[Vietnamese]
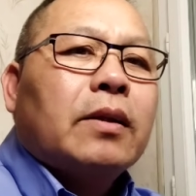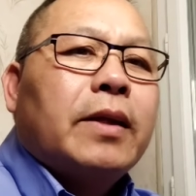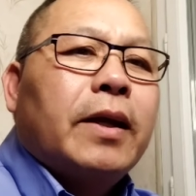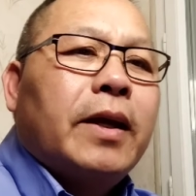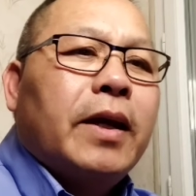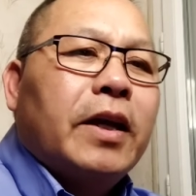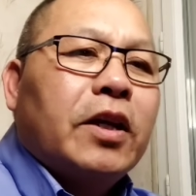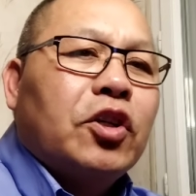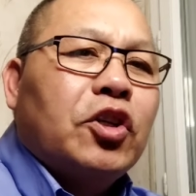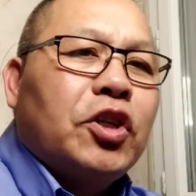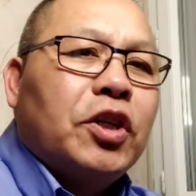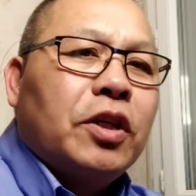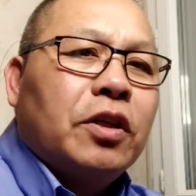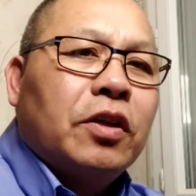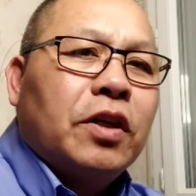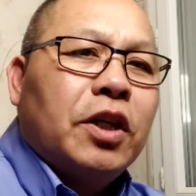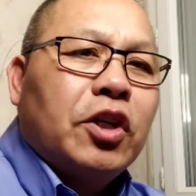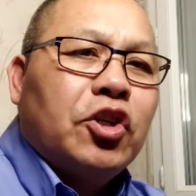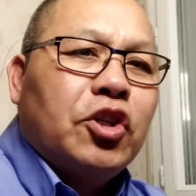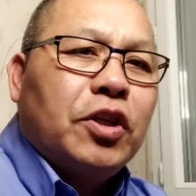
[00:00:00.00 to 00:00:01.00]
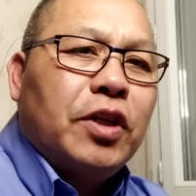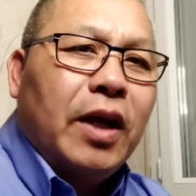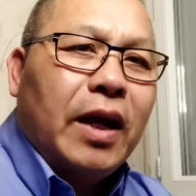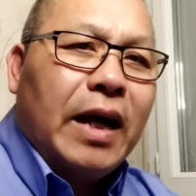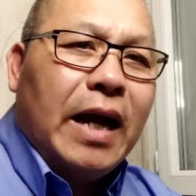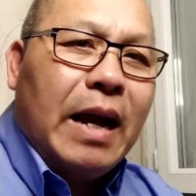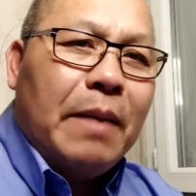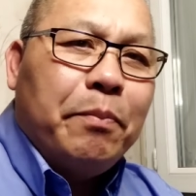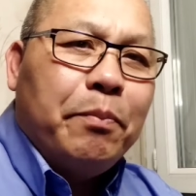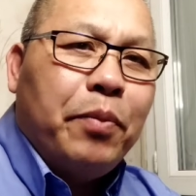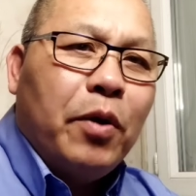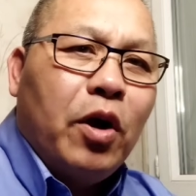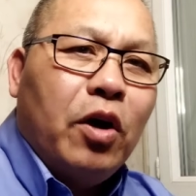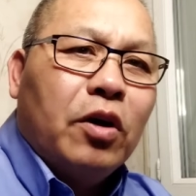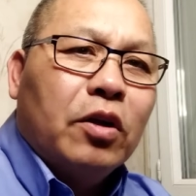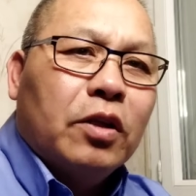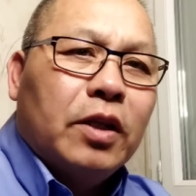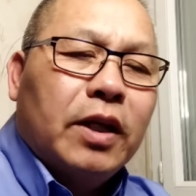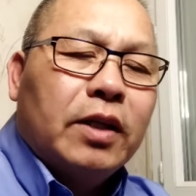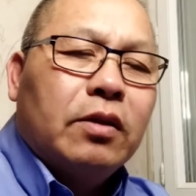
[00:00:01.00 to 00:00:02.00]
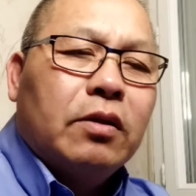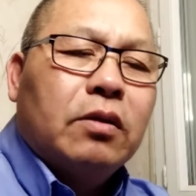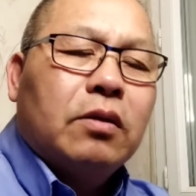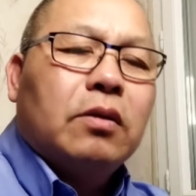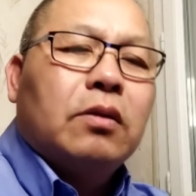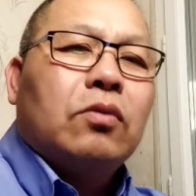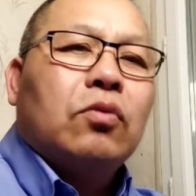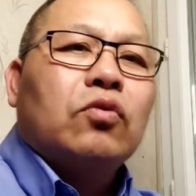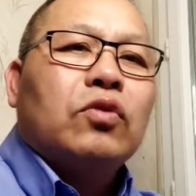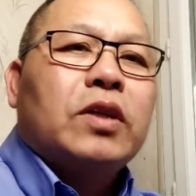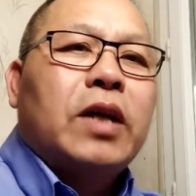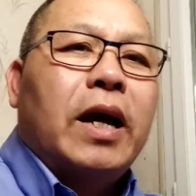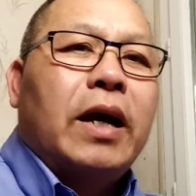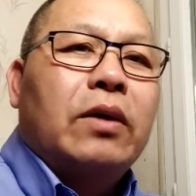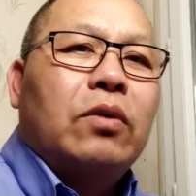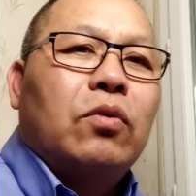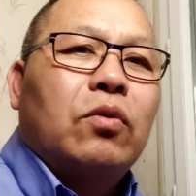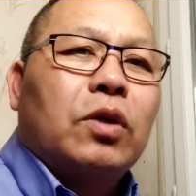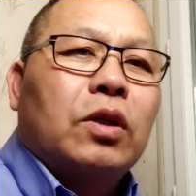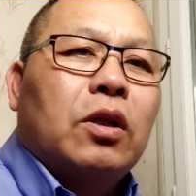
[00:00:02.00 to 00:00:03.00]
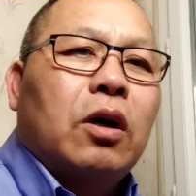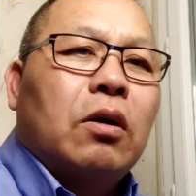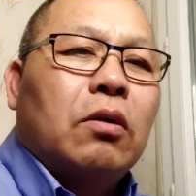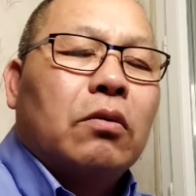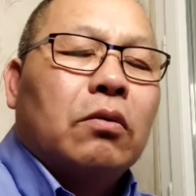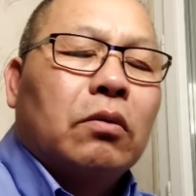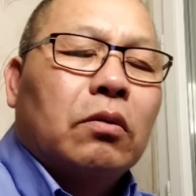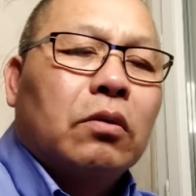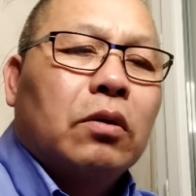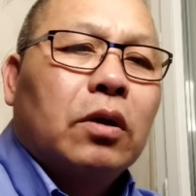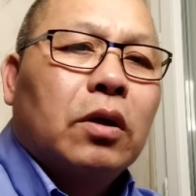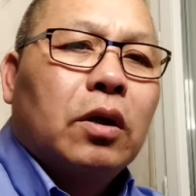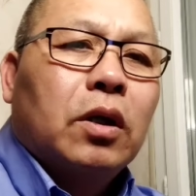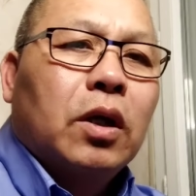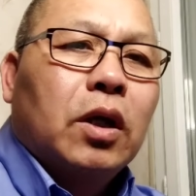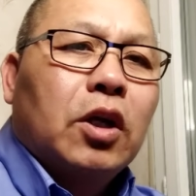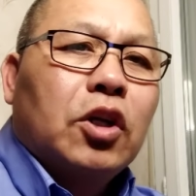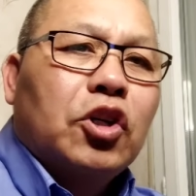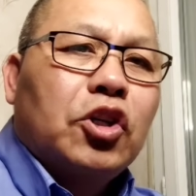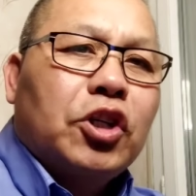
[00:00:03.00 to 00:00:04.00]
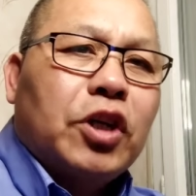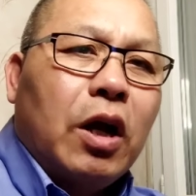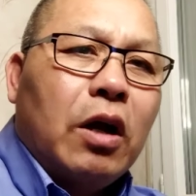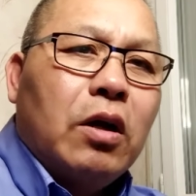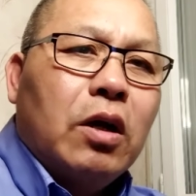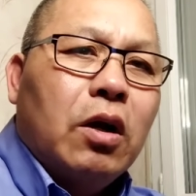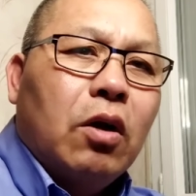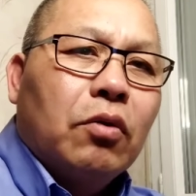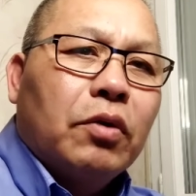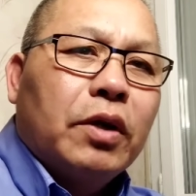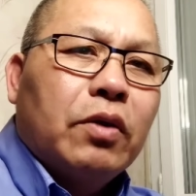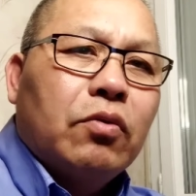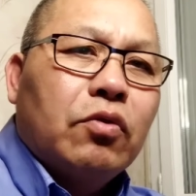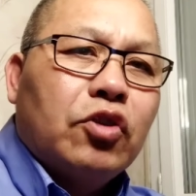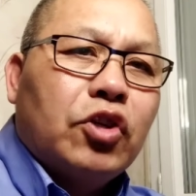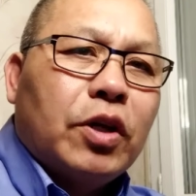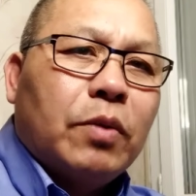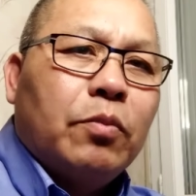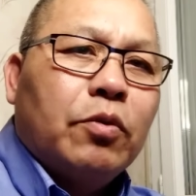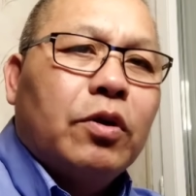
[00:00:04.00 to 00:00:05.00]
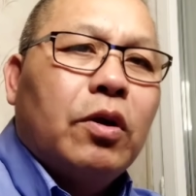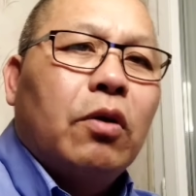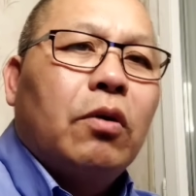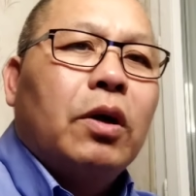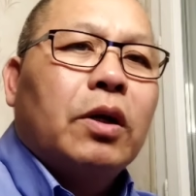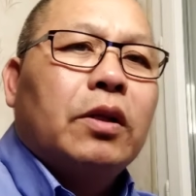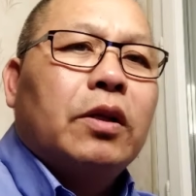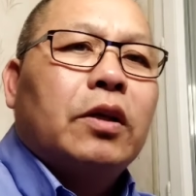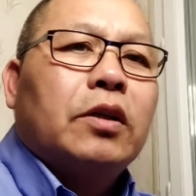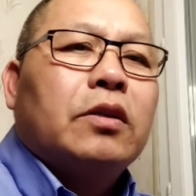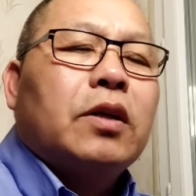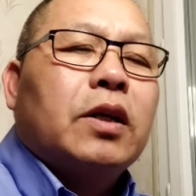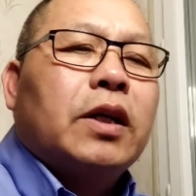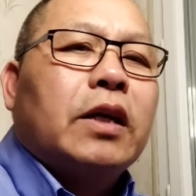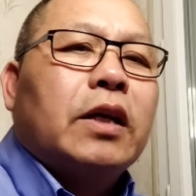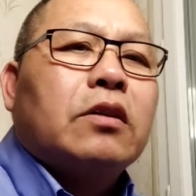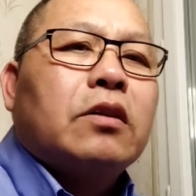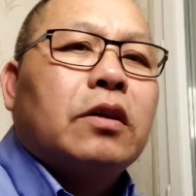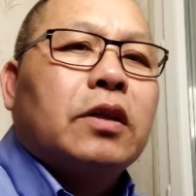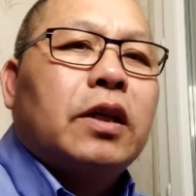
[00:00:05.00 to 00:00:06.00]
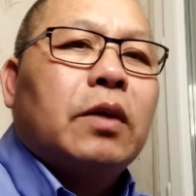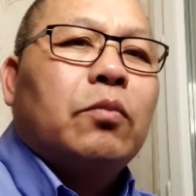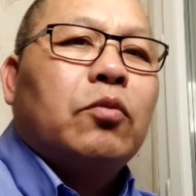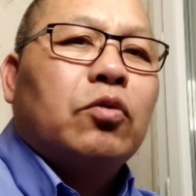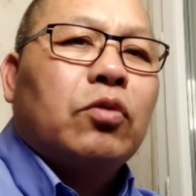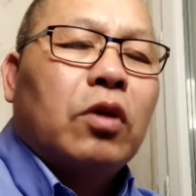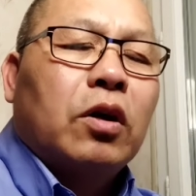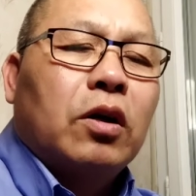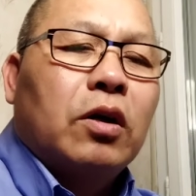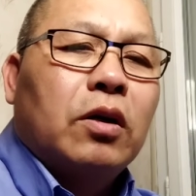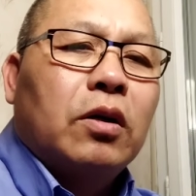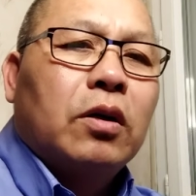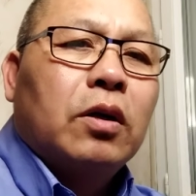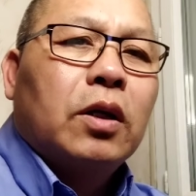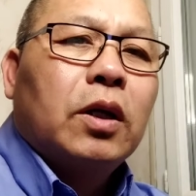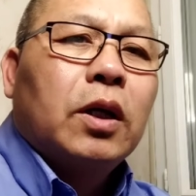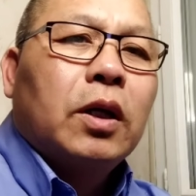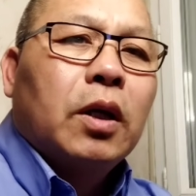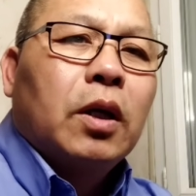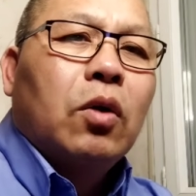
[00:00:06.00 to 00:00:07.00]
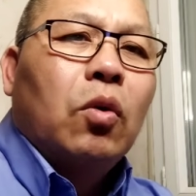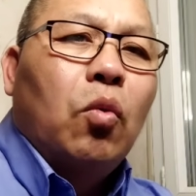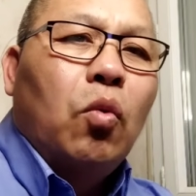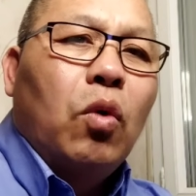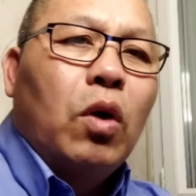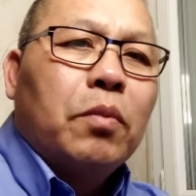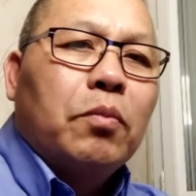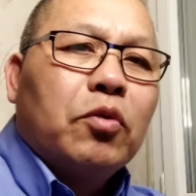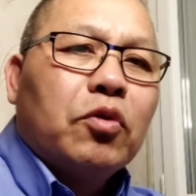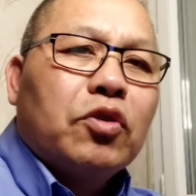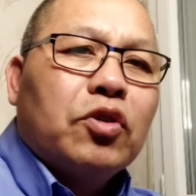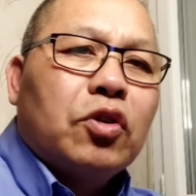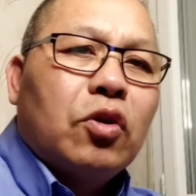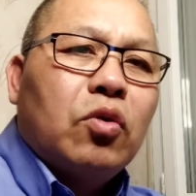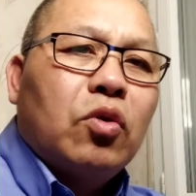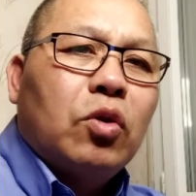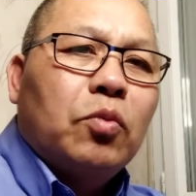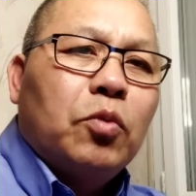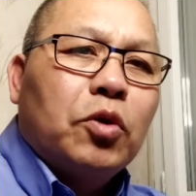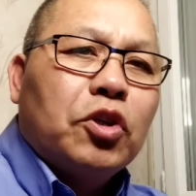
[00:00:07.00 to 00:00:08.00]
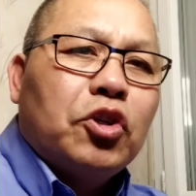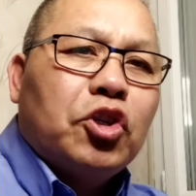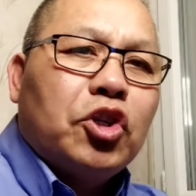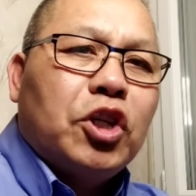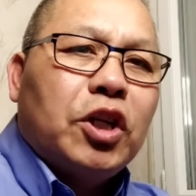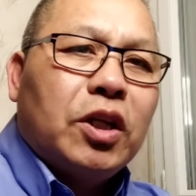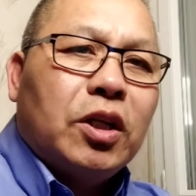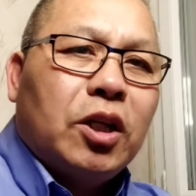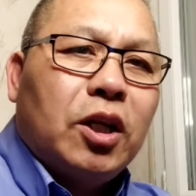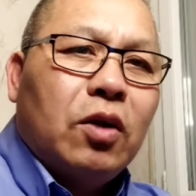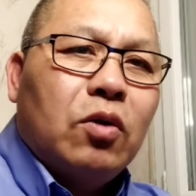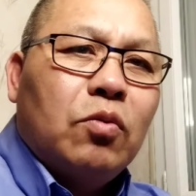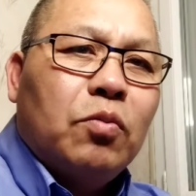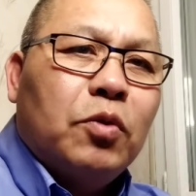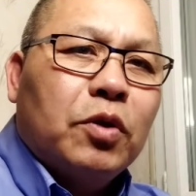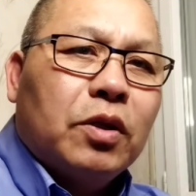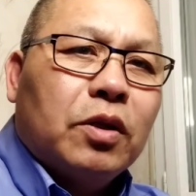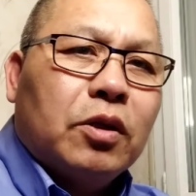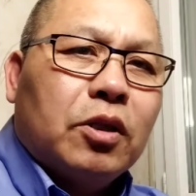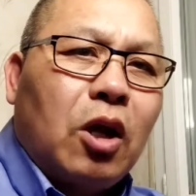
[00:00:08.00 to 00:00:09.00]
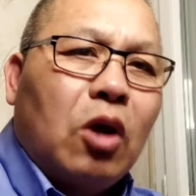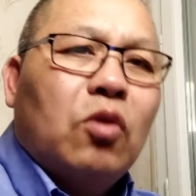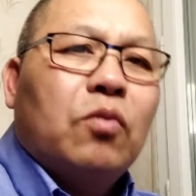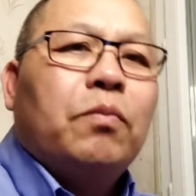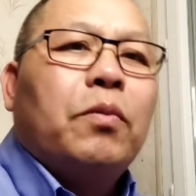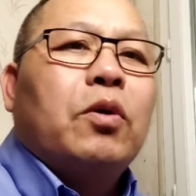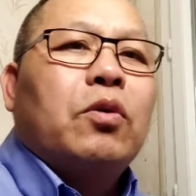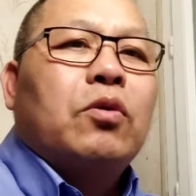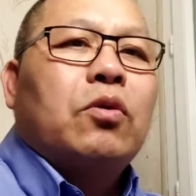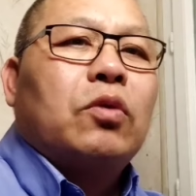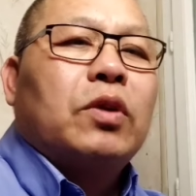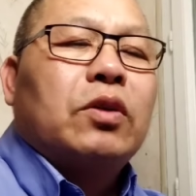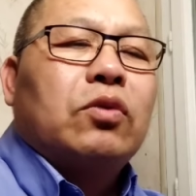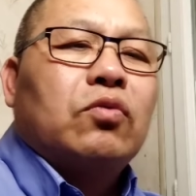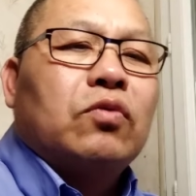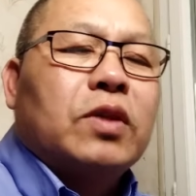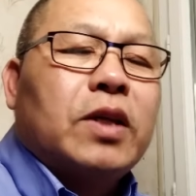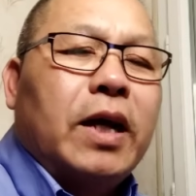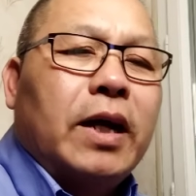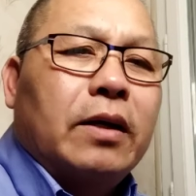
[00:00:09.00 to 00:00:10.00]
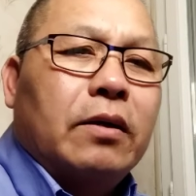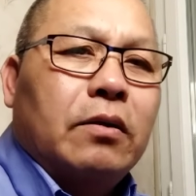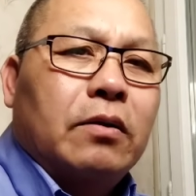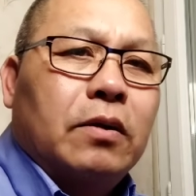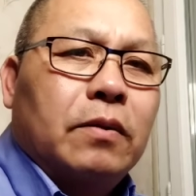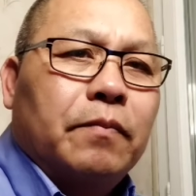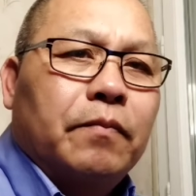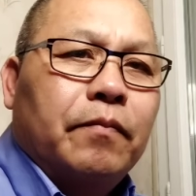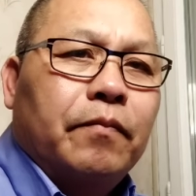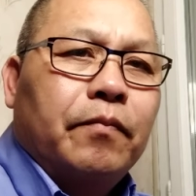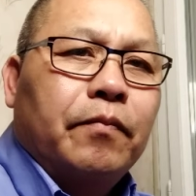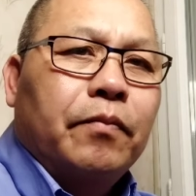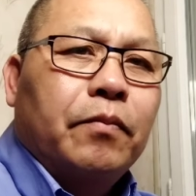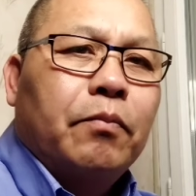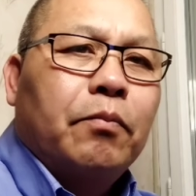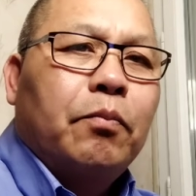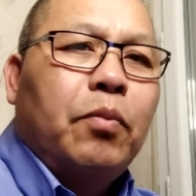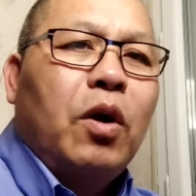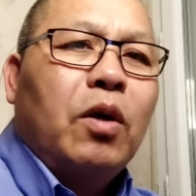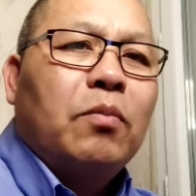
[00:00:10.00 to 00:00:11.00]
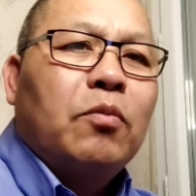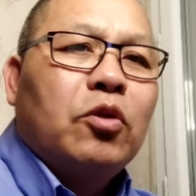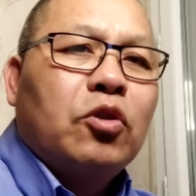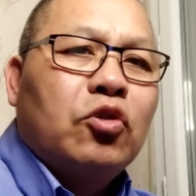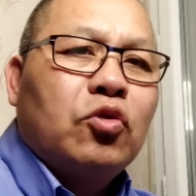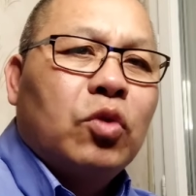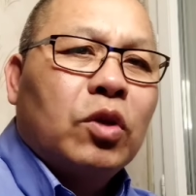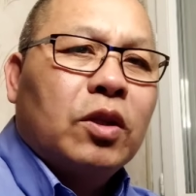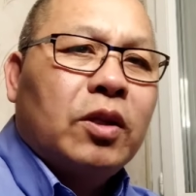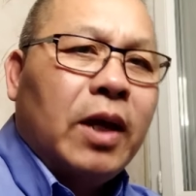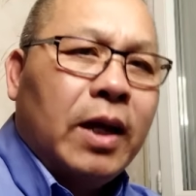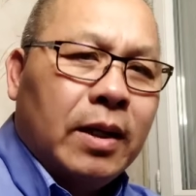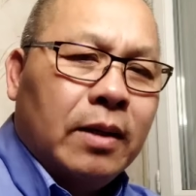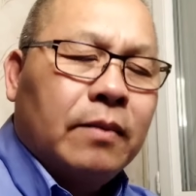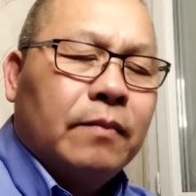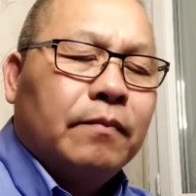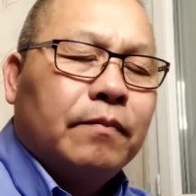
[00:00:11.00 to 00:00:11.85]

tê xử lý chỉ ra cá bỏ để tuần sai ô thầu sợ hậu nếu lúc chơi một thầu hoàn đấy chắc kỹ rồi nhìn một qua một trâu lúc một chỉ theo lúc một đầu bổng của đi tuần sai nó bỏ một chúa ta